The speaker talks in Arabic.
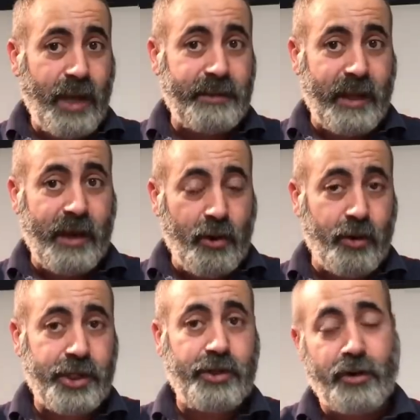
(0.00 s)

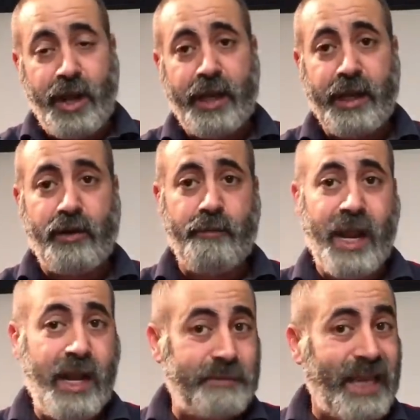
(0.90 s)
دلوش دوك نحكي لكم
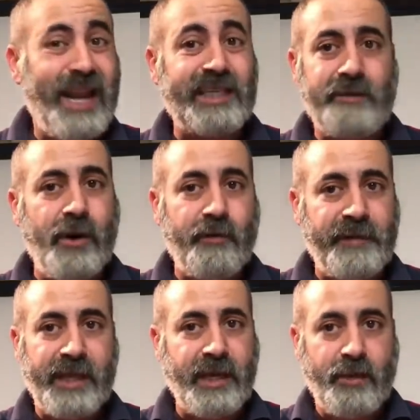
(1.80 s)
عليه بصح لازم له
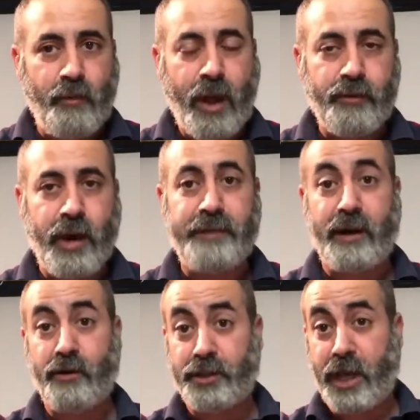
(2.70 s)
فيديو وحده هذا
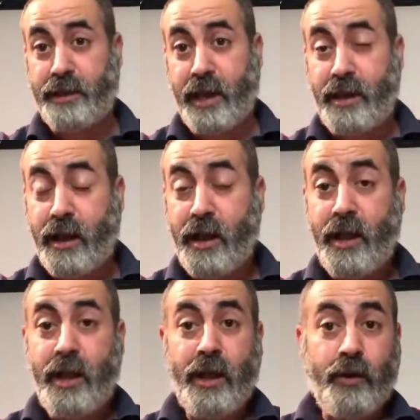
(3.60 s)
الدلوش هذايا
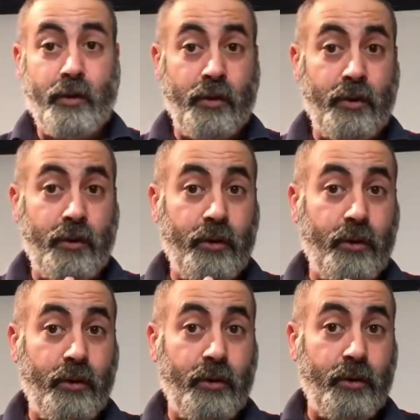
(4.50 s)

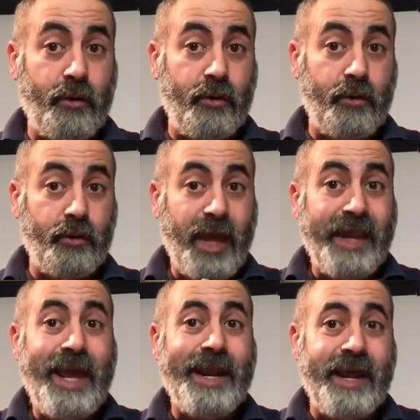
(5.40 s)

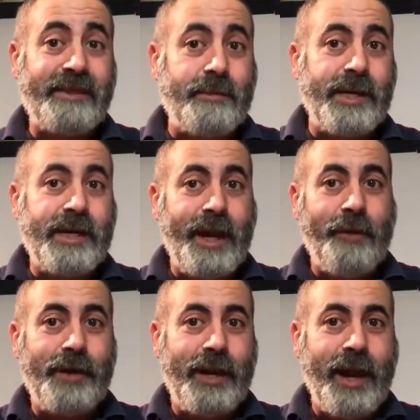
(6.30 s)
ويعني حنا
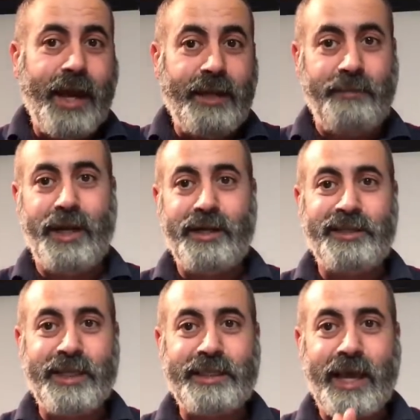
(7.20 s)
نتمناو للاعبين
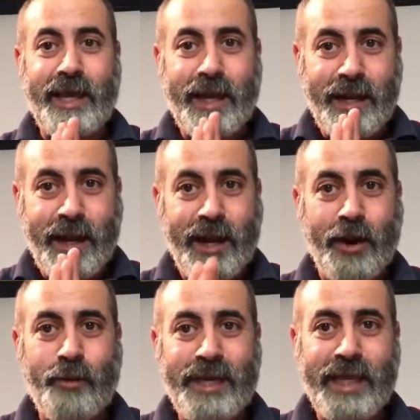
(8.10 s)
الجزائريين
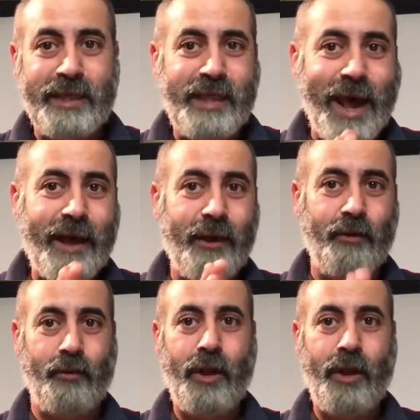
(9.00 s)
انهم ينتقلوا